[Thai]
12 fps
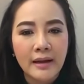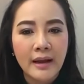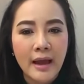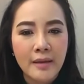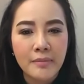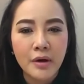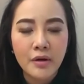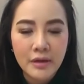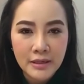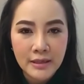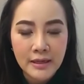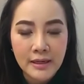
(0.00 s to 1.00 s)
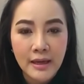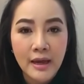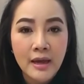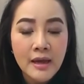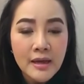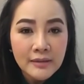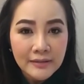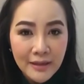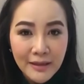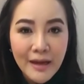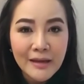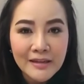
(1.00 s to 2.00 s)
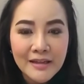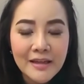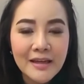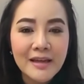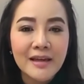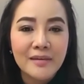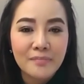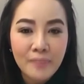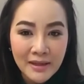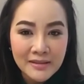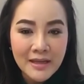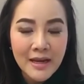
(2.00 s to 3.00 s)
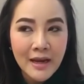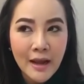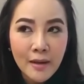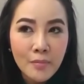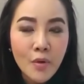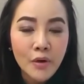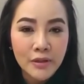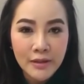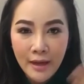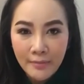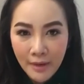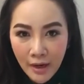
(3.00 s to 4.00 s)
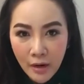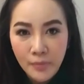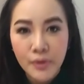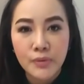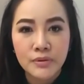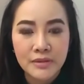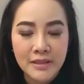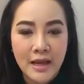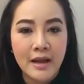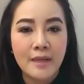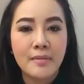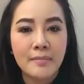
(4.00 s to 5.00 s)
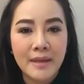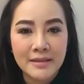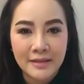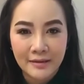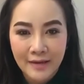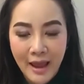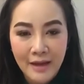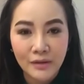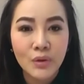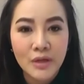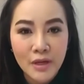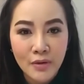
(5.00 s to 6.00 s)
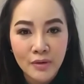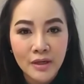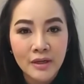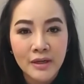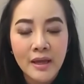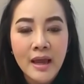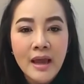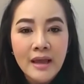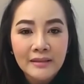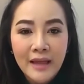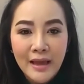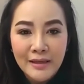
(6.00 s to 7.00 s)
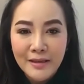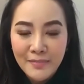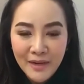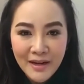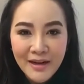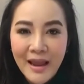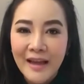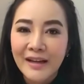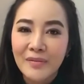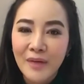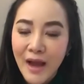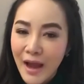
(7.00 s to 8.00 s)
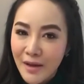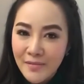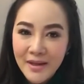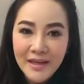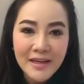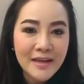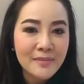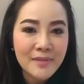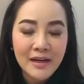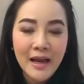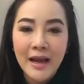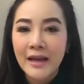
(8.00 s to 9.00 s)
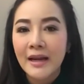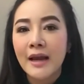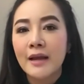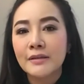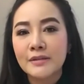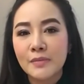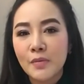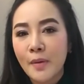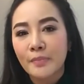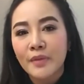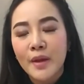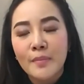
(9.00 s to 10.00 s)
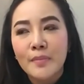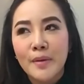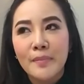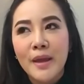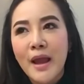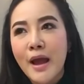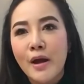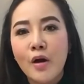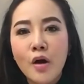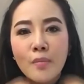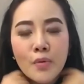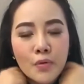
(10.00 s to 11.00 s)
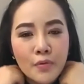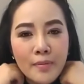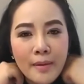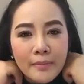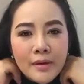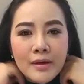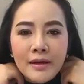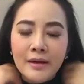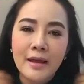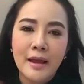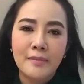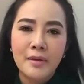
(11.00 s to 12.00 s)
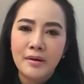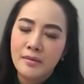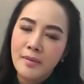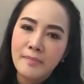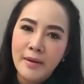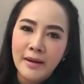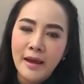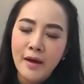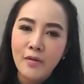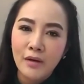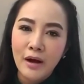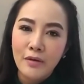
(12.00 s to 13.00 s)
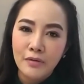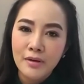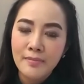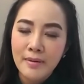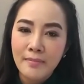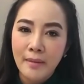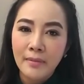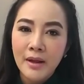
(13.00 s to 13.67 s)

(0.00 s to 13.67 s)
ดขายไม่ค่อยดีอะไรเงี้ยทั้งๆทที่ปัจจัยทั้งหมดที่ทำให้เราผิวเสียเนี่ยมันมาจากแดดตัวเดียวเลย แต่ครีมกันแดดกับขายไม่ดีในเมืองไทยนะคะ แล้วจิ๊บก็แบบเหมือนไปหาข้อมูลว่าแบบเอ้ยกันแดดมันหรือมันเป็นแค่ของเราที่มันแบบ